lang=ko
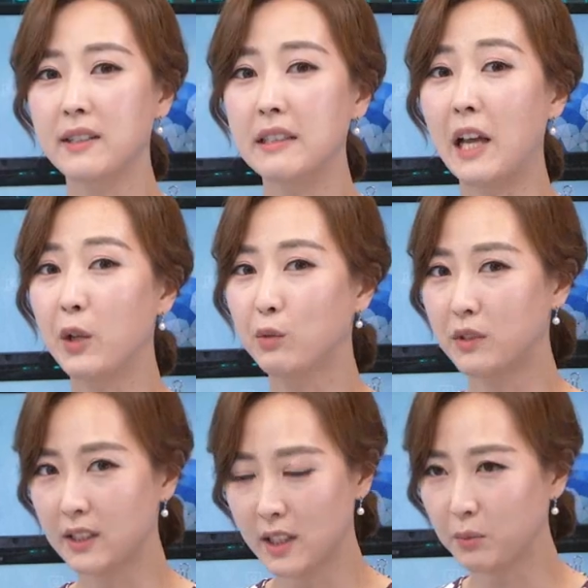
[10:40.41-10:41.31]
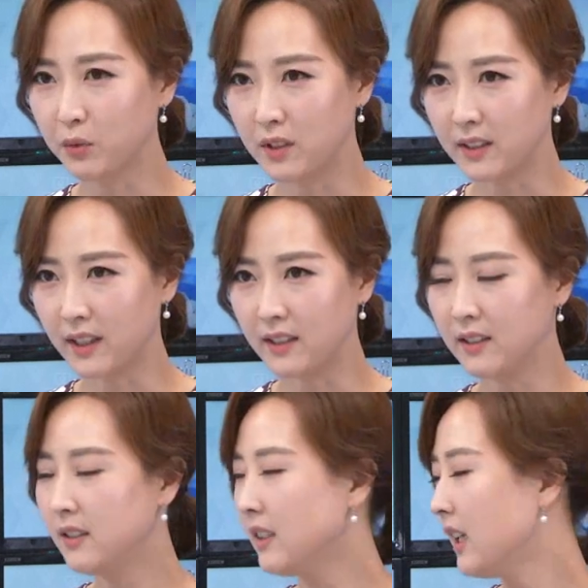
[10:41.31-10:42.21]
계신 라이온
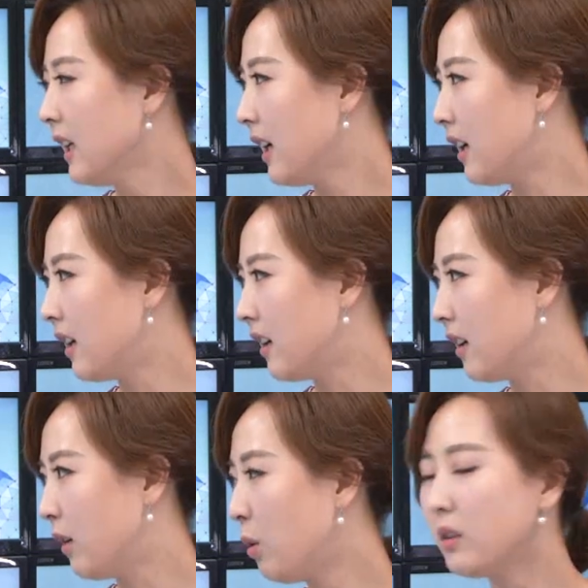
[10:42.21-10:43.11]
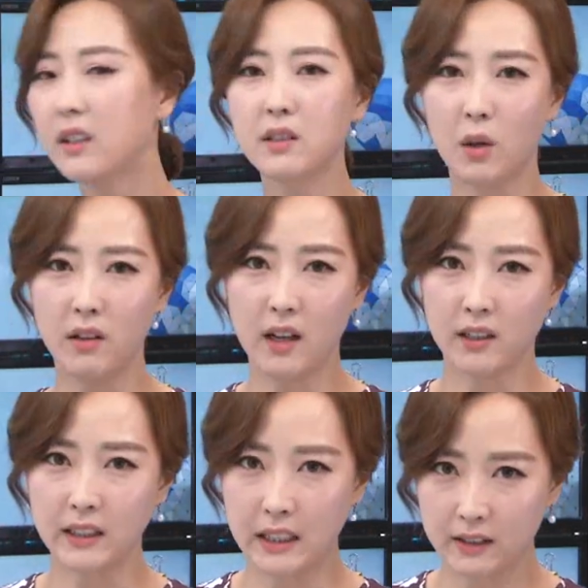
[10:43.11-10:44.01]
투자자분들께는 어, 홀딩 전략을 네,